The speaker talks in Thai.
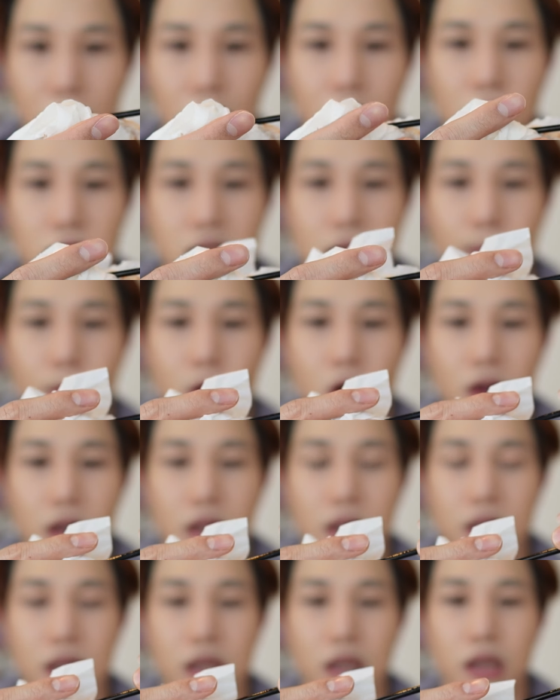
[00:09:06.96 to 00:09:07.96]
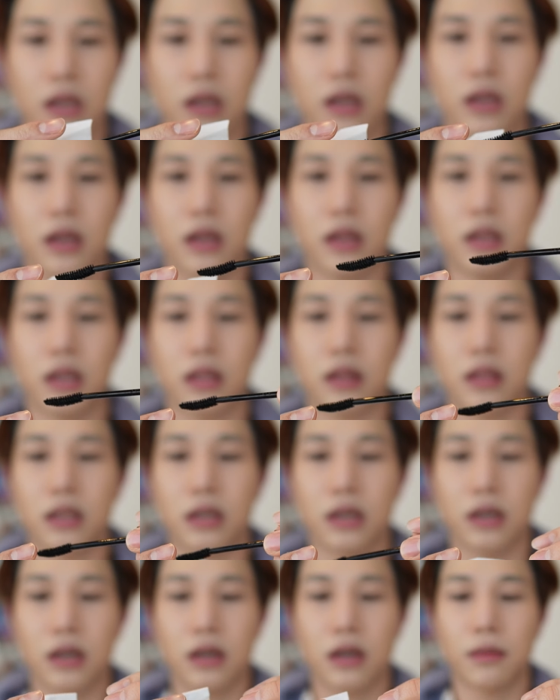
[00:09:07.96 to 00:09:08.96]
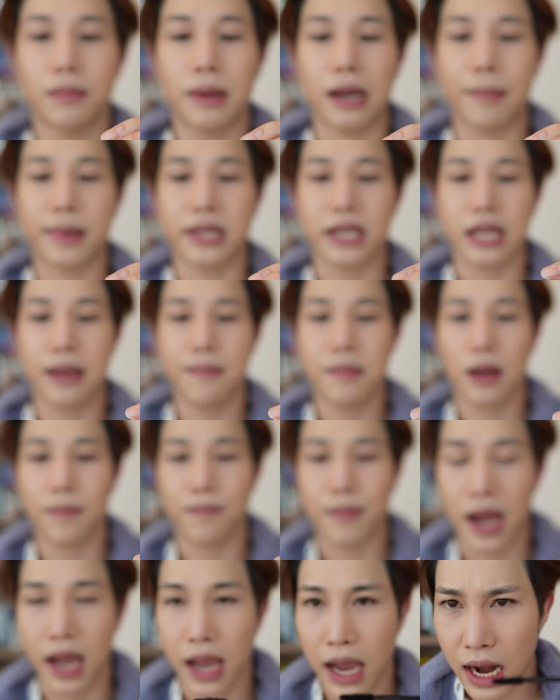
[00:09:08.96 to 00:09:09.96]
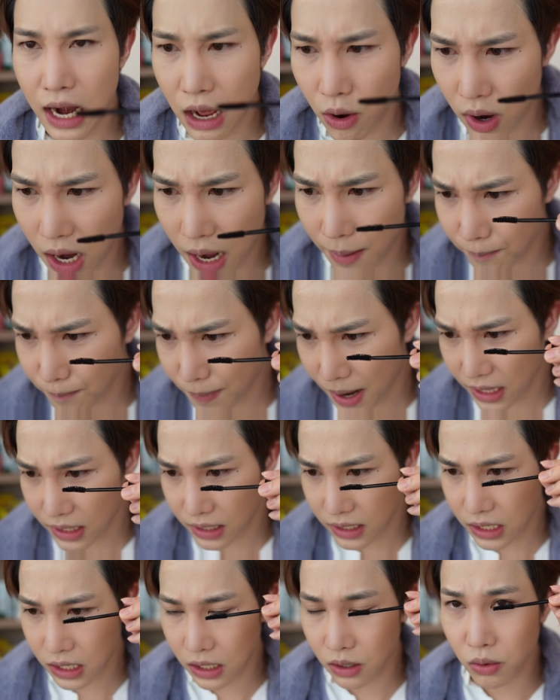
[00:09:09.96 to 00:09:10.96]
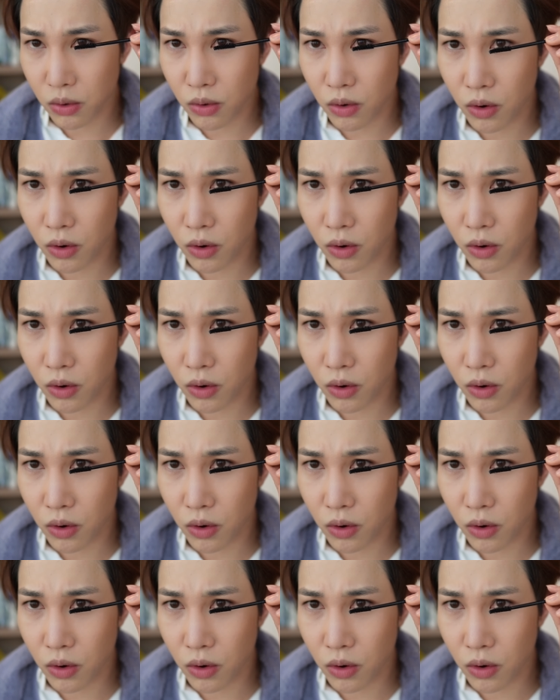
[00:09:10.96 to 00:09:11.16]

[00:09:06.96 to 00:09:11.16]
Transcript: แล้วก็ซับออกอย่างนี้ นิดนึงไม่งั้นมันจะเข้มเกินไป ให้เราครับปัดคิ้ว